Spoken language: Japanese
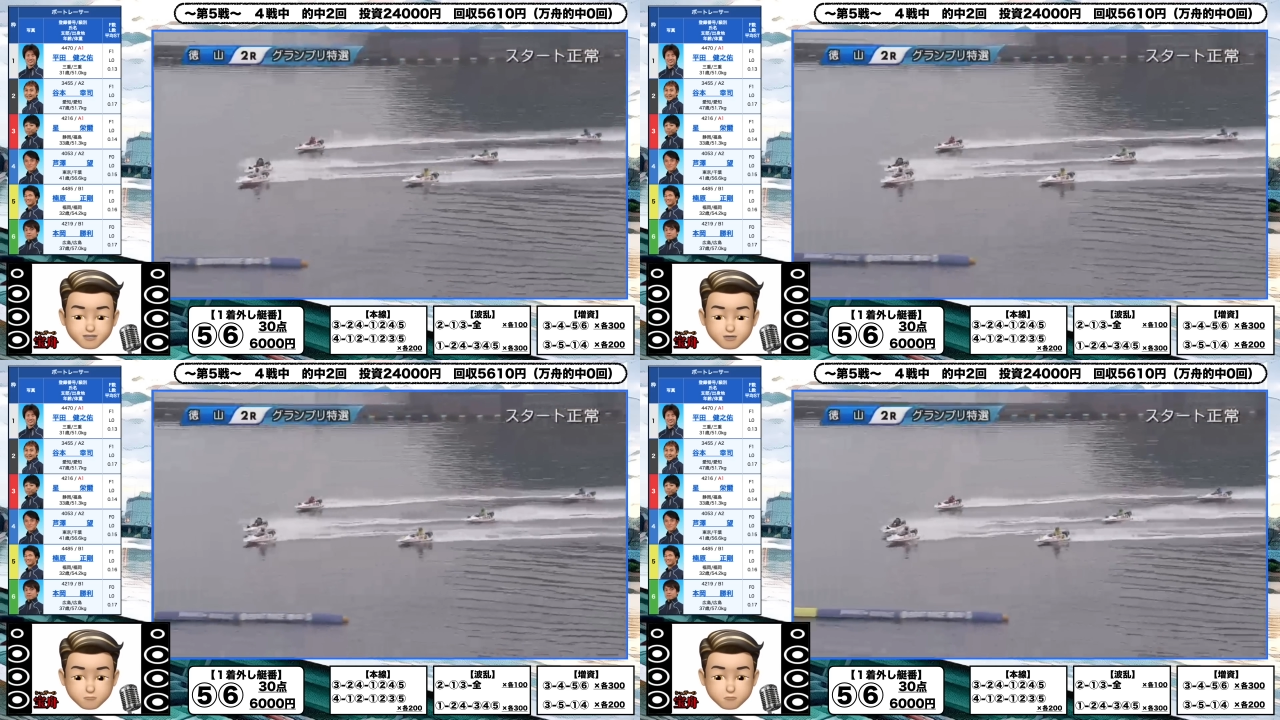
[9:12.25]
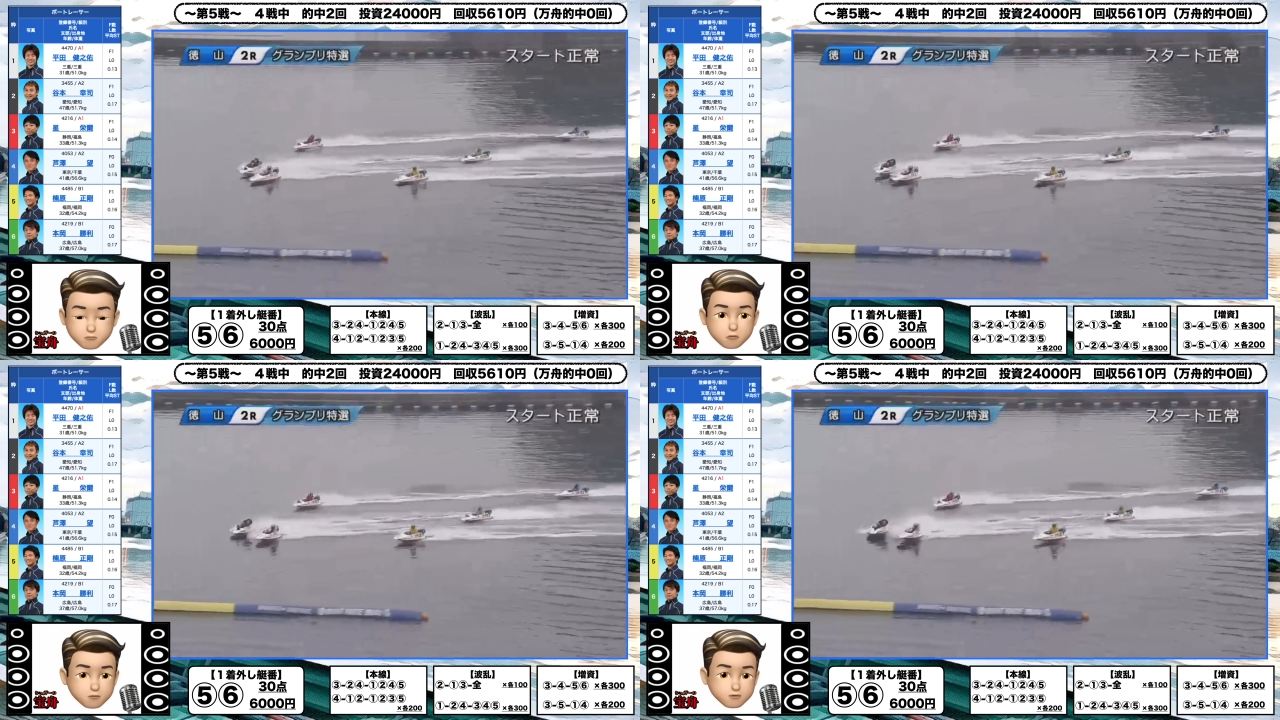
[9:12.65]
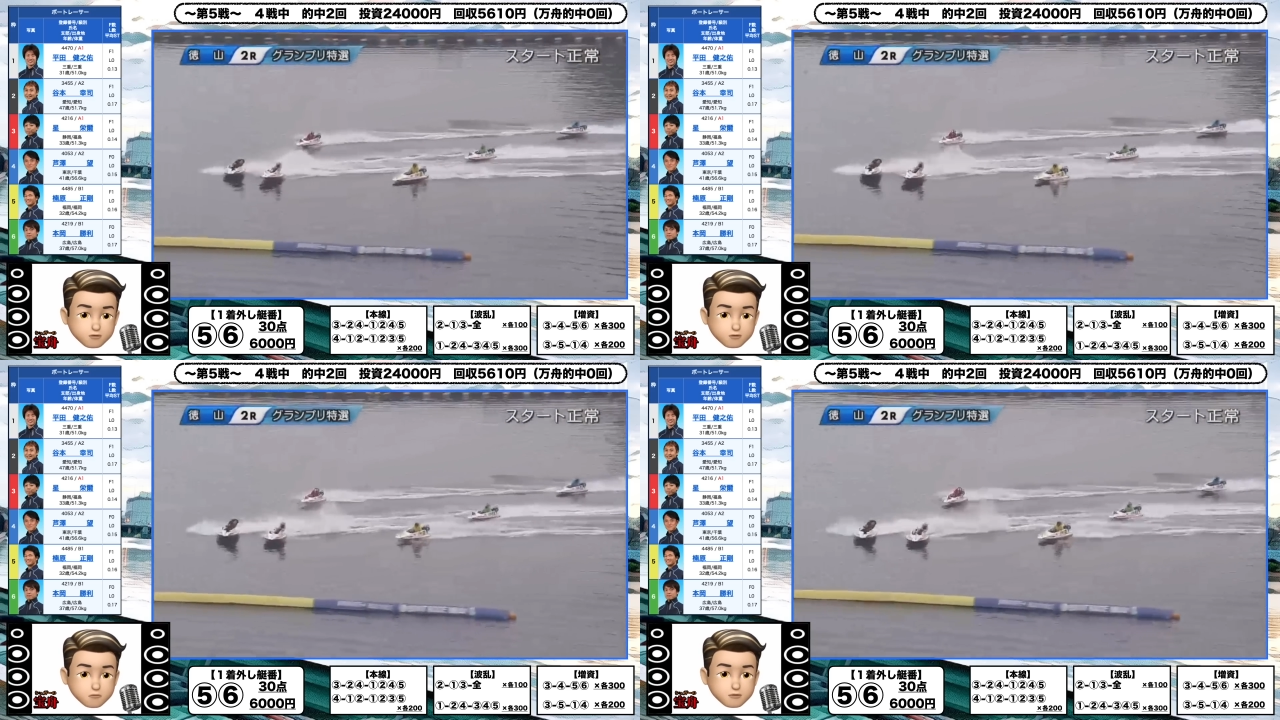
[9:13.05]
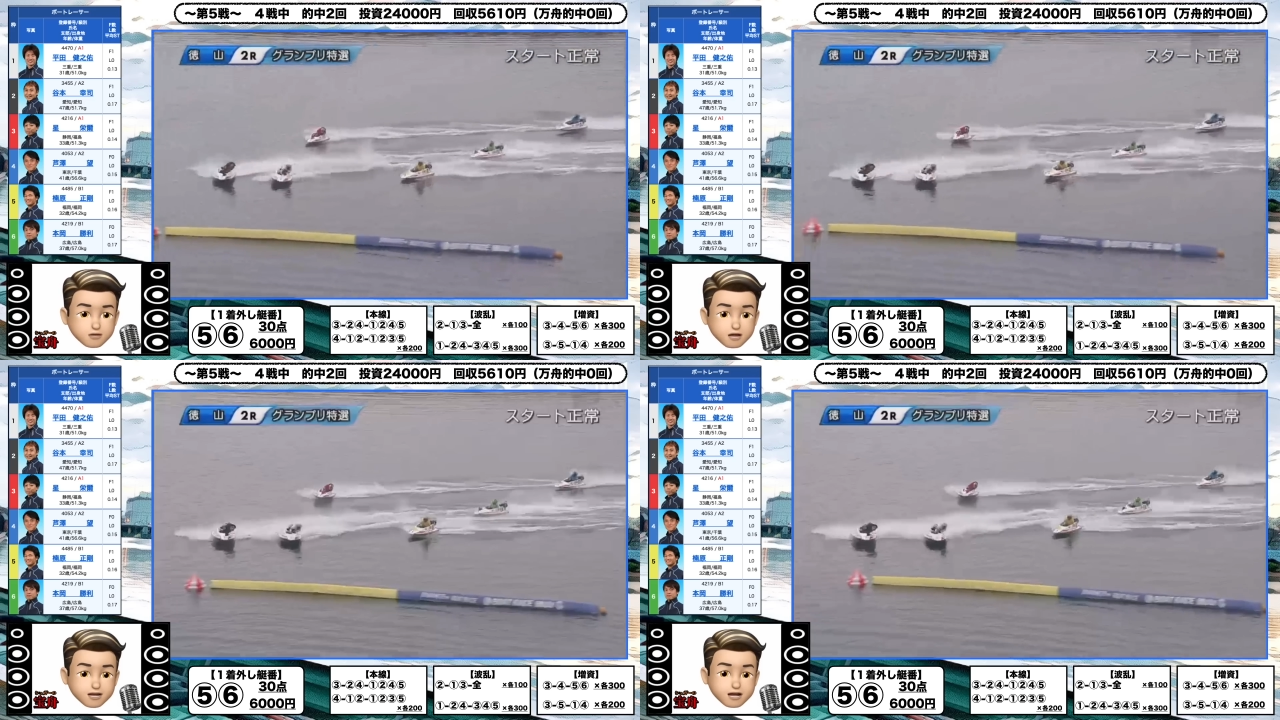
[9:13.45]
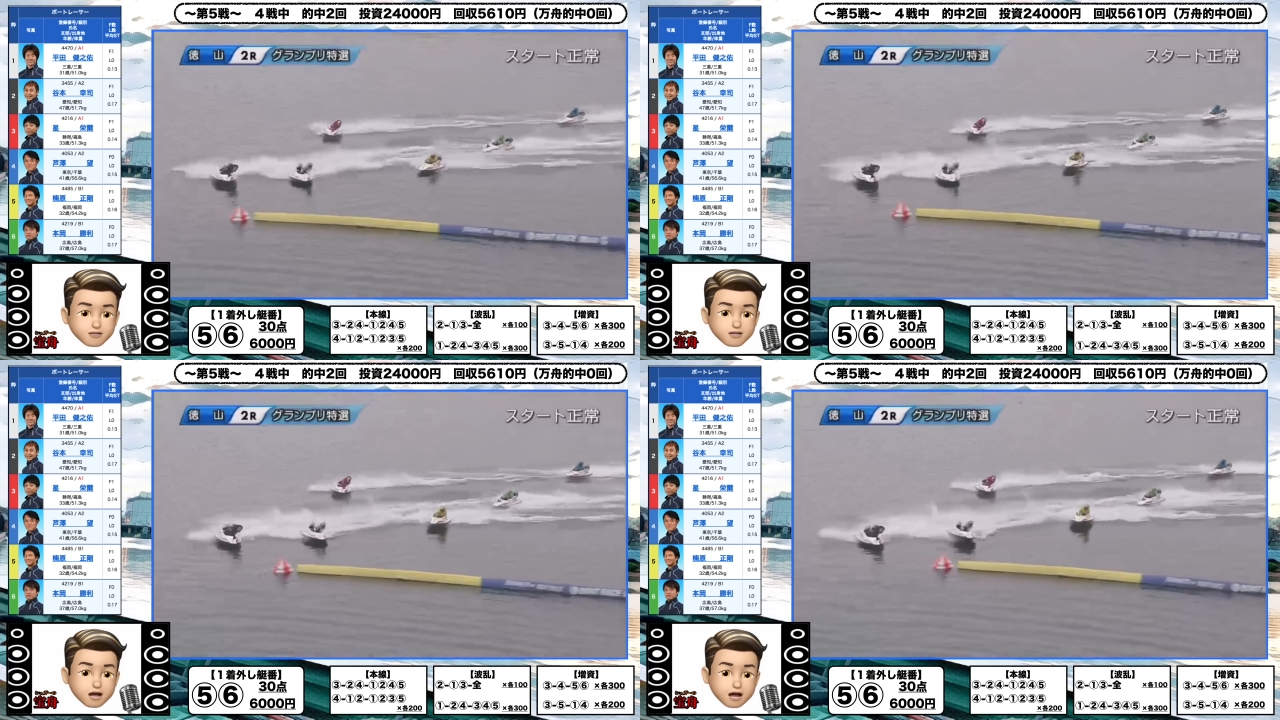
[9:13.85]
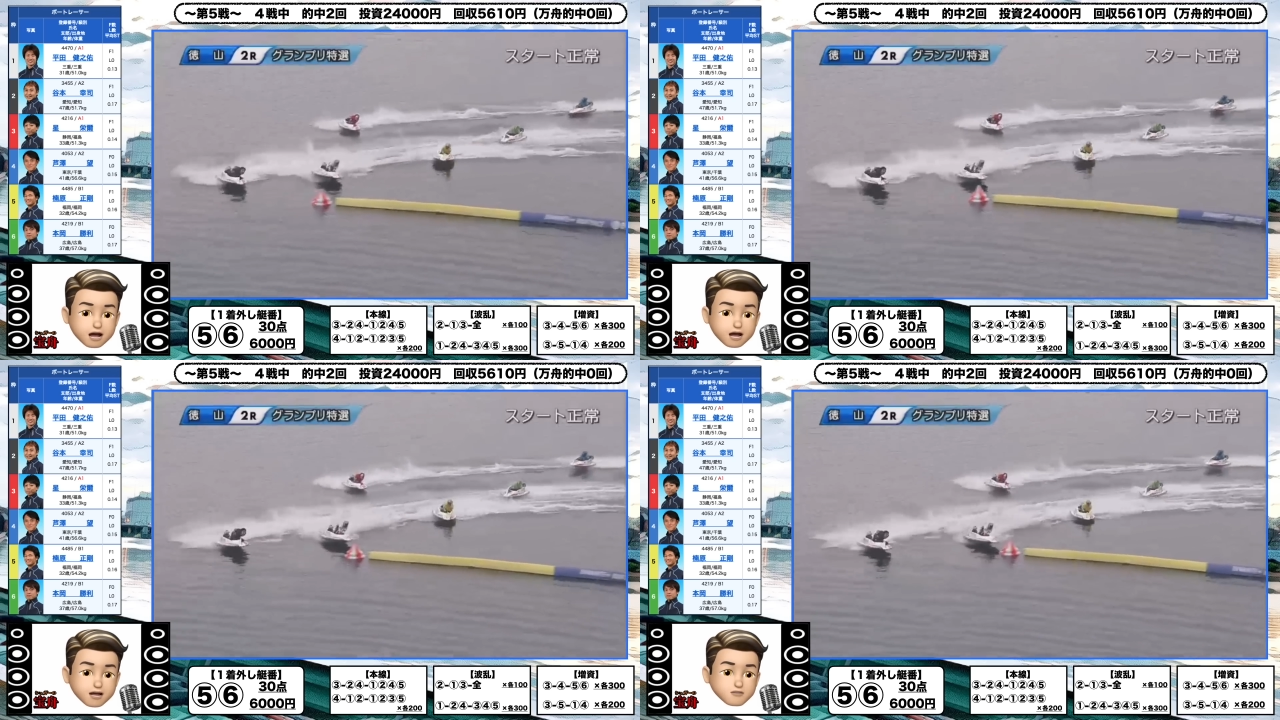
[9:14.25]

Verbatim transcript: ちょっと僕、オッズを見ていないので、